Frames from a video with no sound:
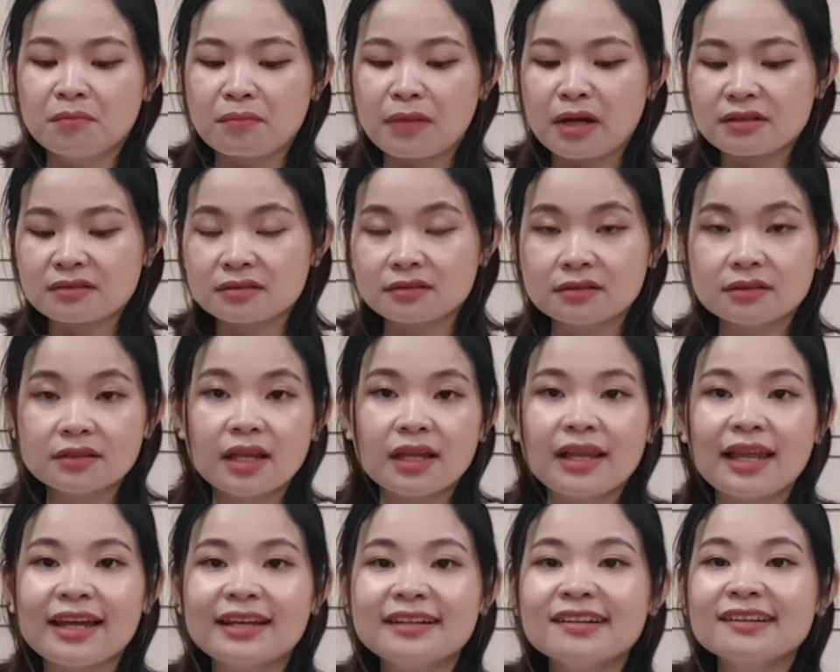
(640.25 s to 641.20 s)
mà rửa
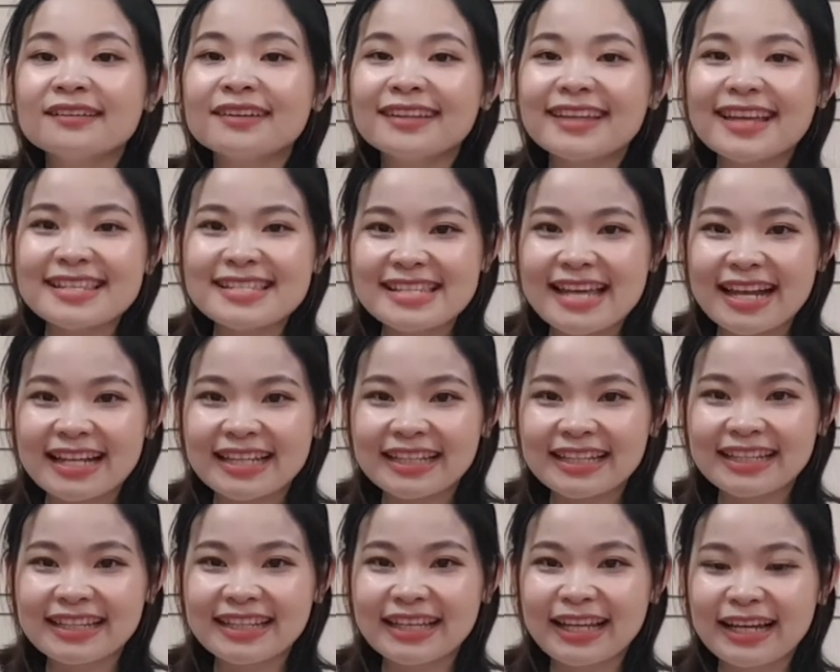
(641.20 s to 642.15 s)
thì lại rất là nhanh sạch
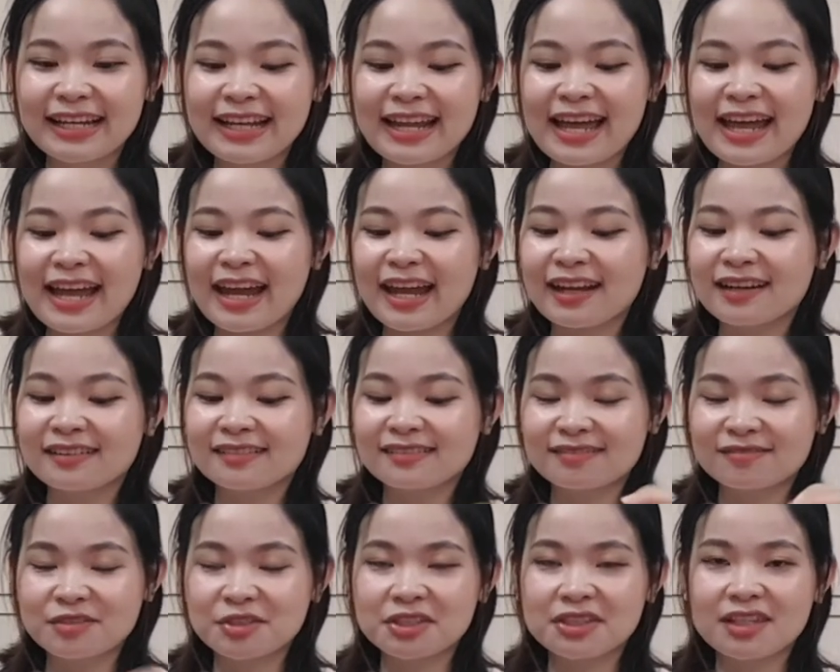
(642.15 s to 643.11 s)
nên là
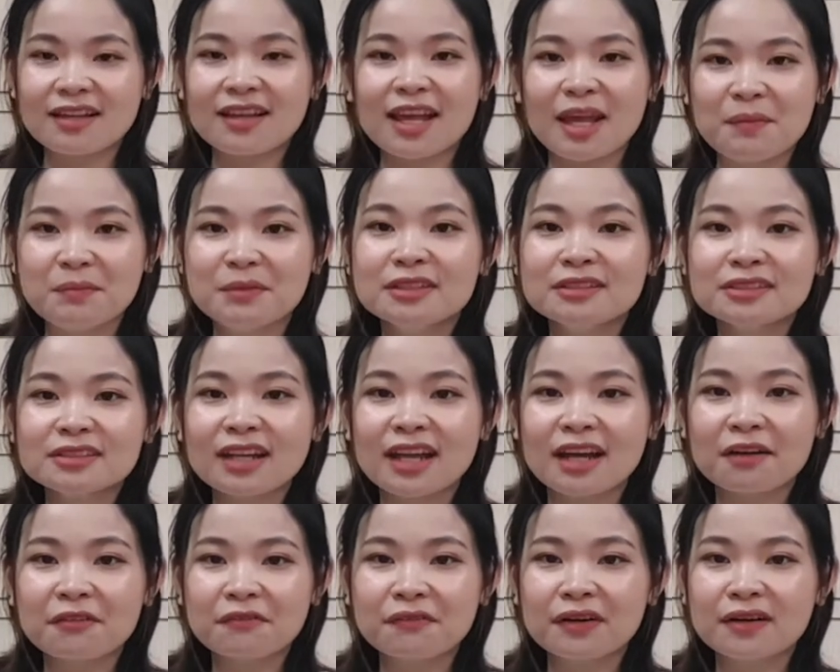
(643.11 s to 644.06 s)
vừa tiết kiệm nước
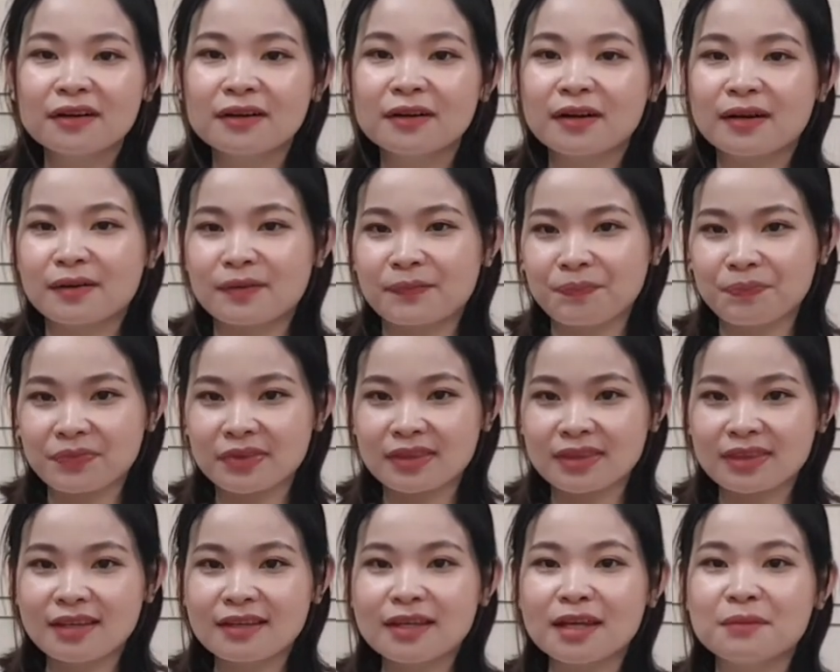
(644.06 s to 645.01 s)
nè vừa
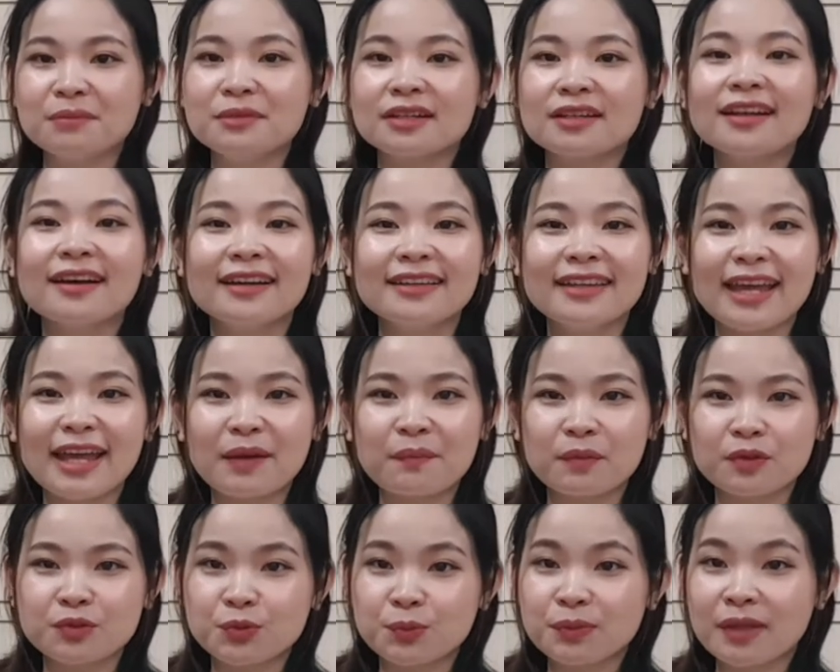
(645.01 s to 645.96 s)
tiết kiệm được cái thời
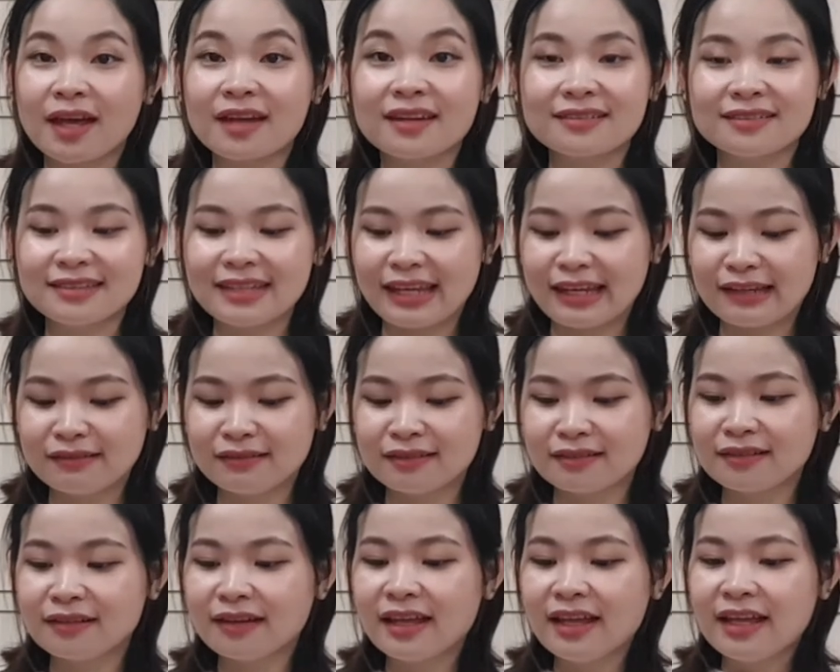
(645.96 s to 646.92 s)
gian mà chúng ta rửa chén
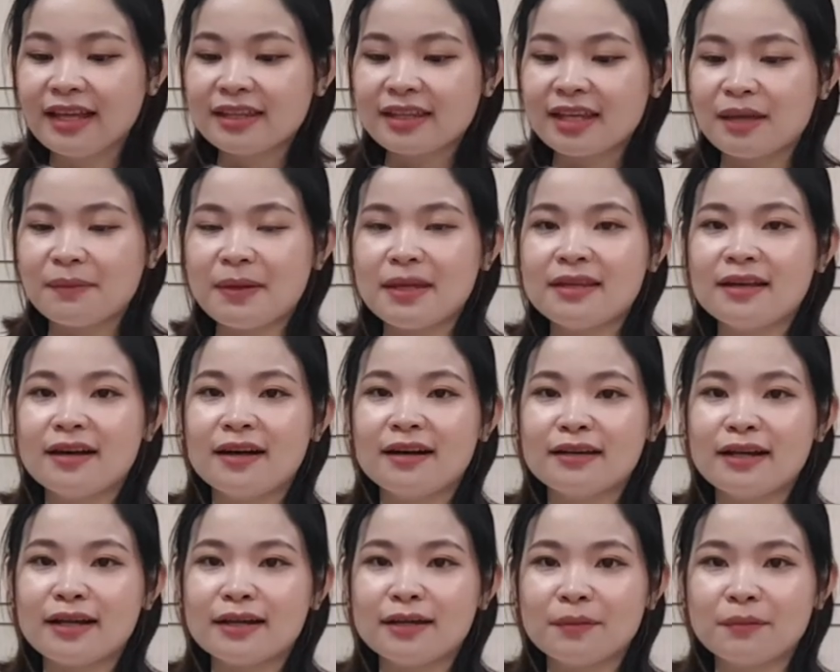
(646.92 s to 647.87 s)
nữa thì bây
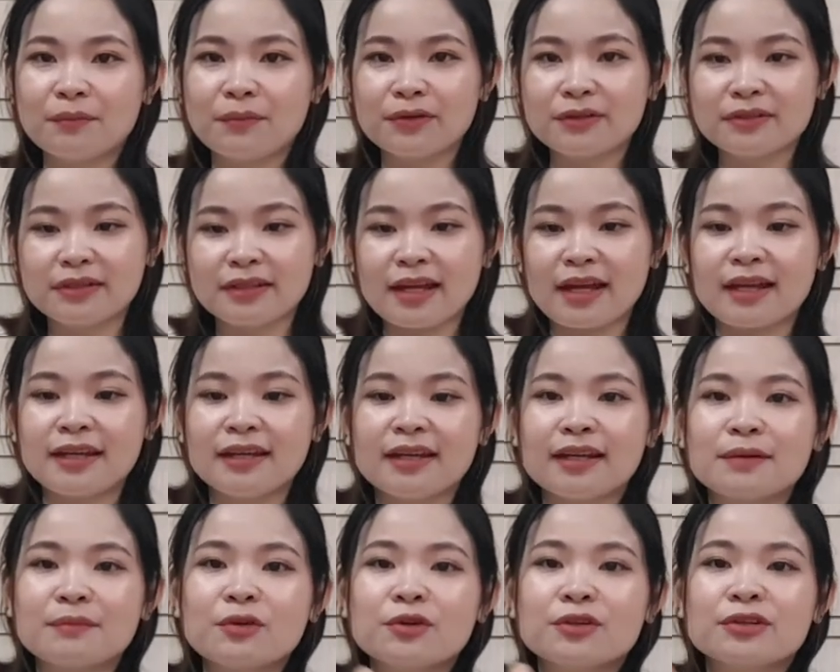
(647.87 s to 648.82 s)
giờ nè mọi người thấy
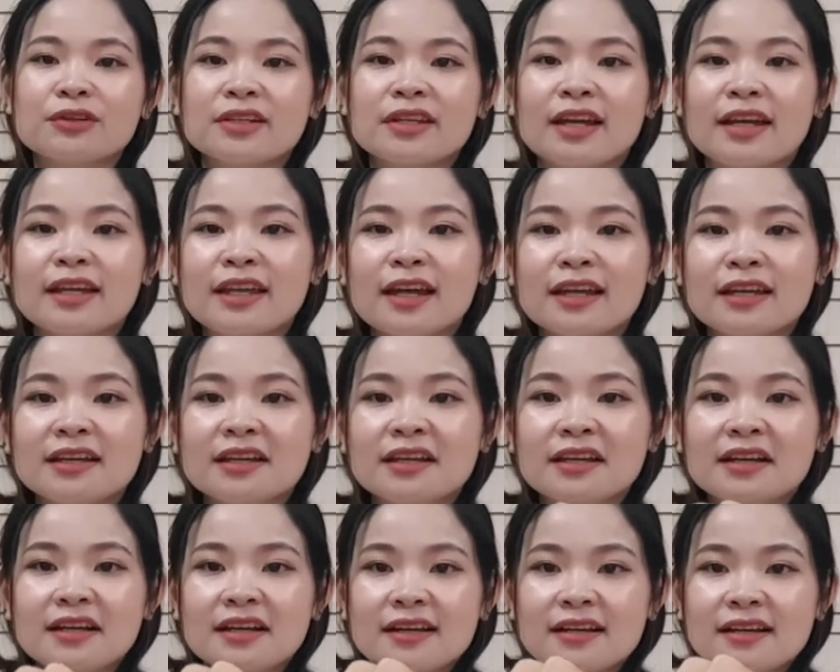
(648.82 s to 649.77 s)
ha mọi người có thể thấy
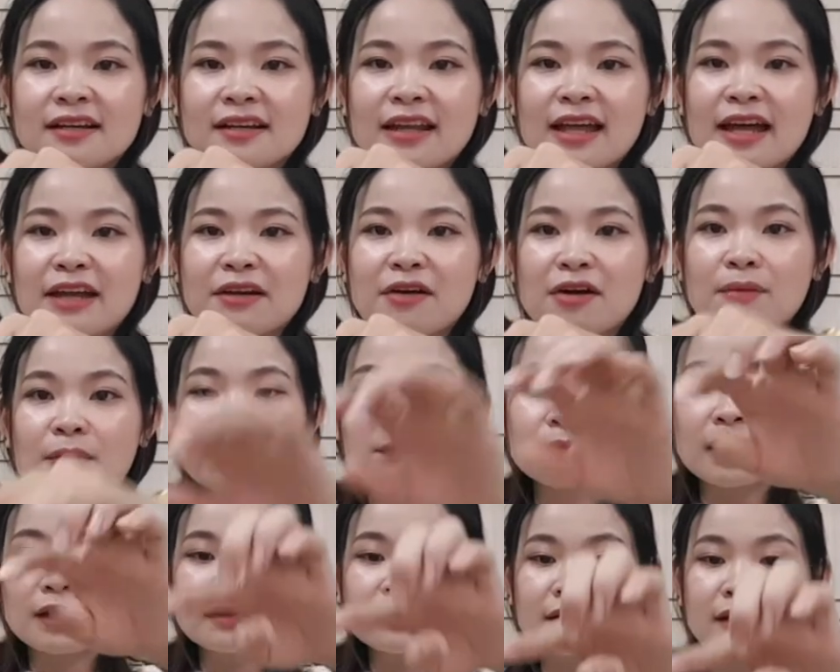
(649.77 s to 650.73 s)
là nó
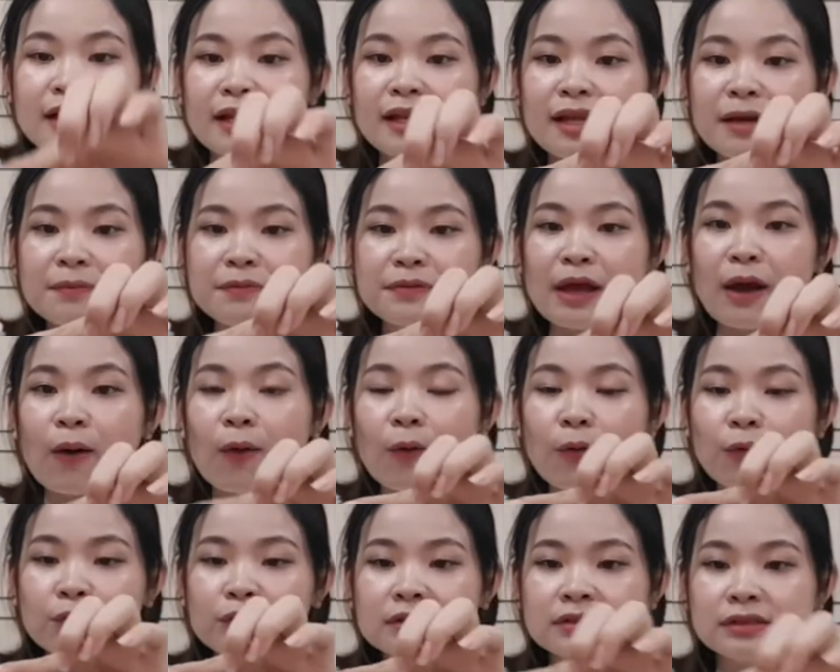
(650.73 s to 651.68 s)
bốc tách cái lớp
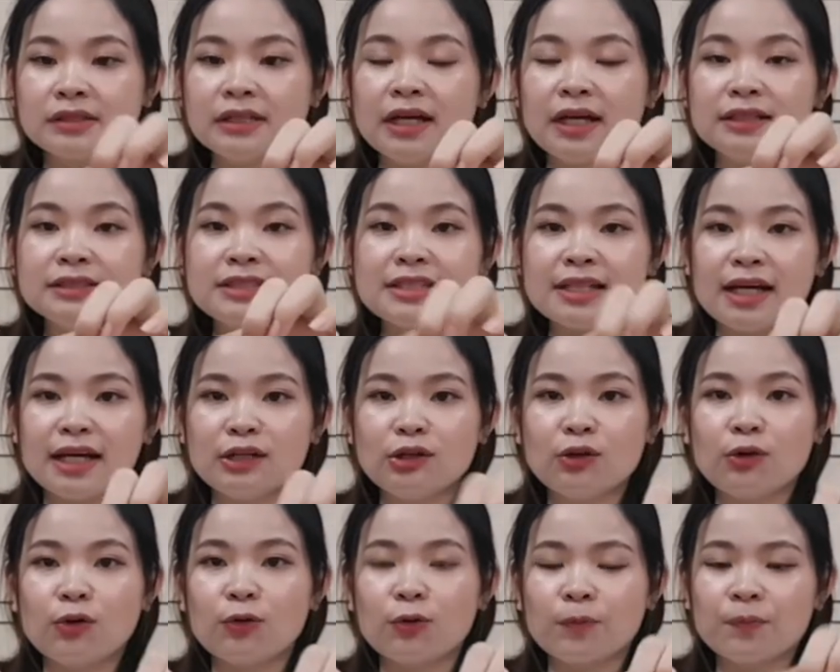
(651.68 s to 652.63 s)
dầu lên
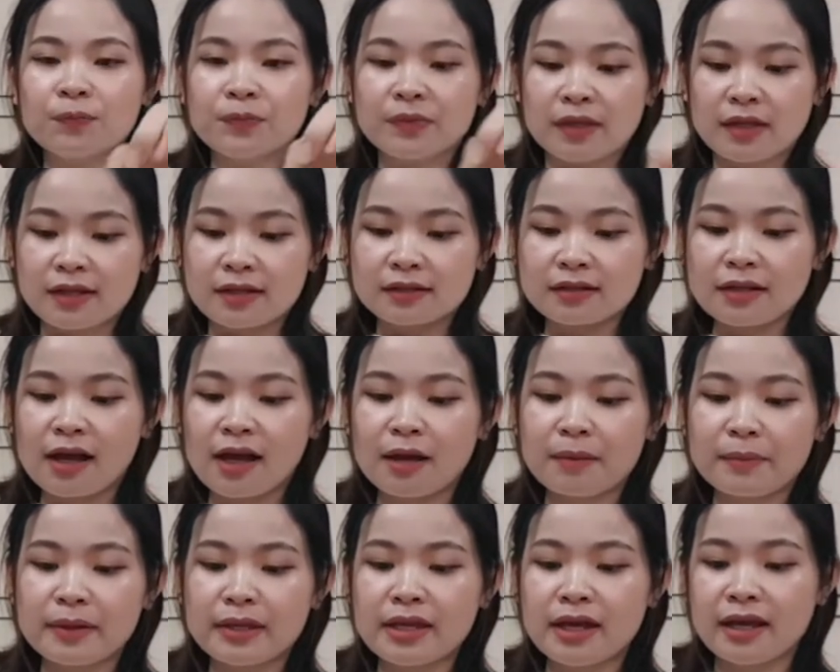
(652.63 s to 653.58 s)
trên luôn
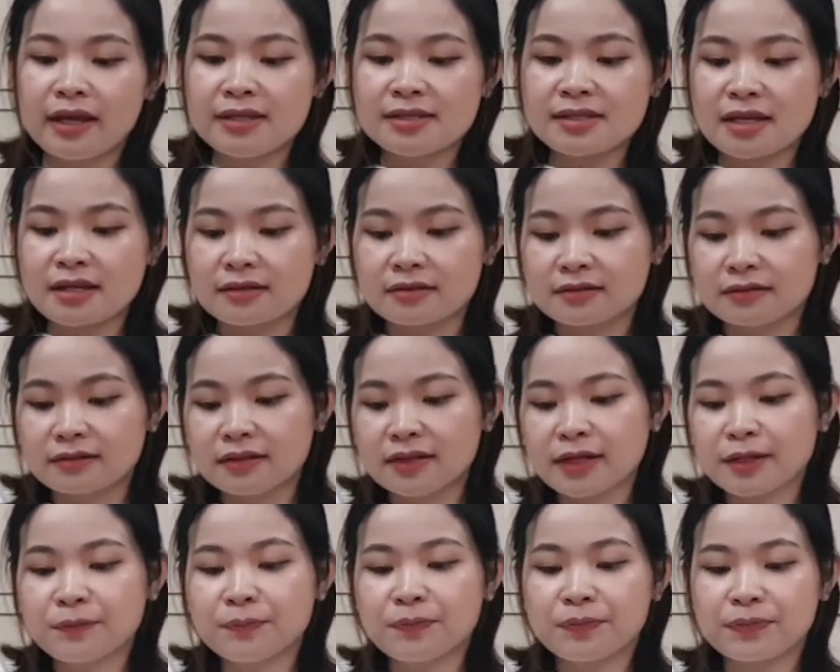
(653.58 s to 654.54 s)
đó bây giờ ý sẽ rửa
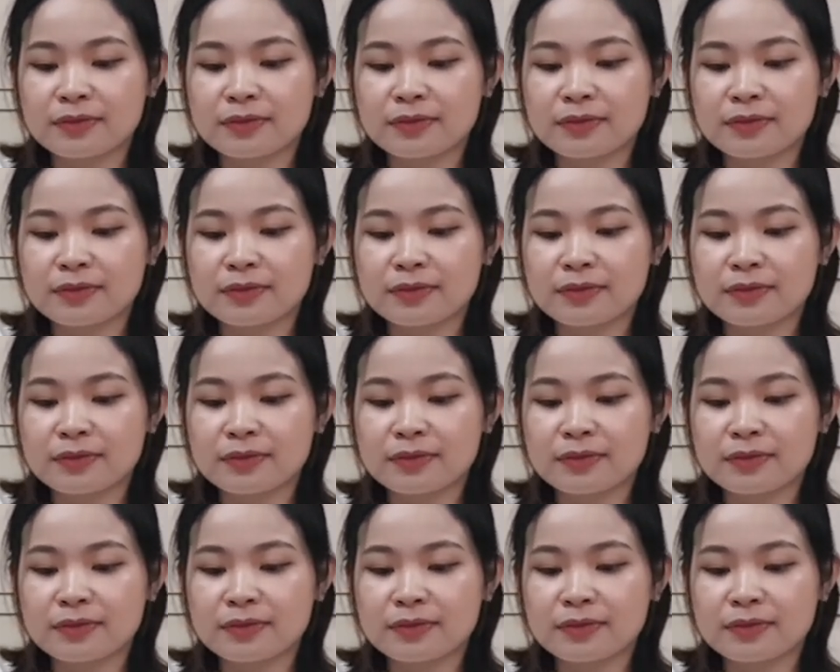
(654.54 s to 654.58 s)
ha